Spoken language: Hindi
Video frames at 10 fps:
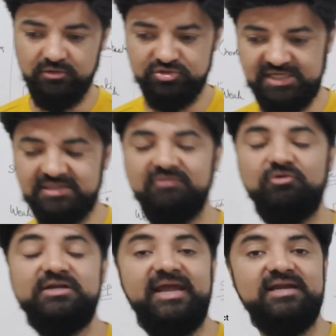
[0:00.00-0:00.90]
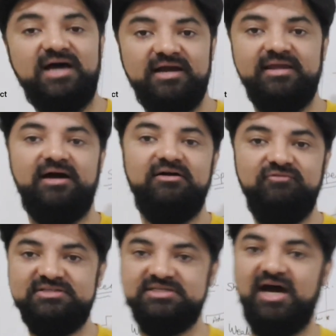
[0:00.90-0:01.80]
तो जैसे वो डेट आ गया
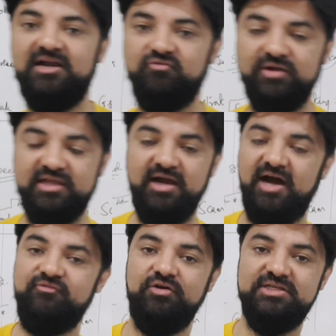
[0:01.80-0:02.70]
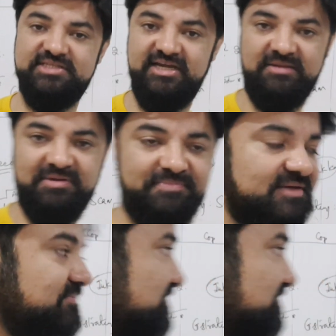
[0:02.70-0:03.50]
विल स्टार्ट वर्किंग हार्ड फॉर द सी पेपर